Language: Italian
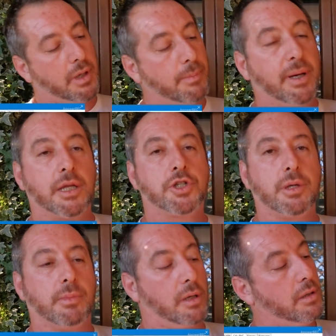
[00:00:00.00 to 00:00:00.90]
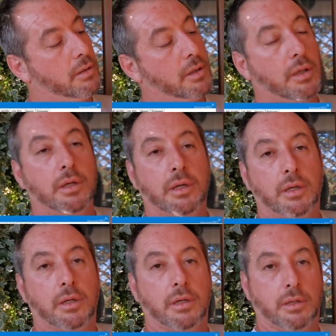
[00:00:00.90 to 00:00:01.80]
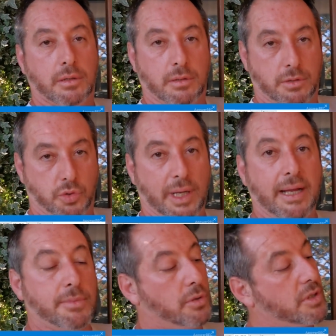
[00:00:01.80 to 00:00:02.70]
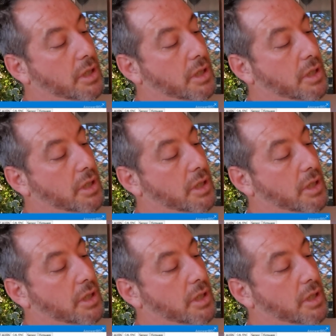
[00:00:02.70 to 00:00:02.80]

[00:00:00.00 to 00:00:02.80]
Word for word: il paragimbal sulla cam dello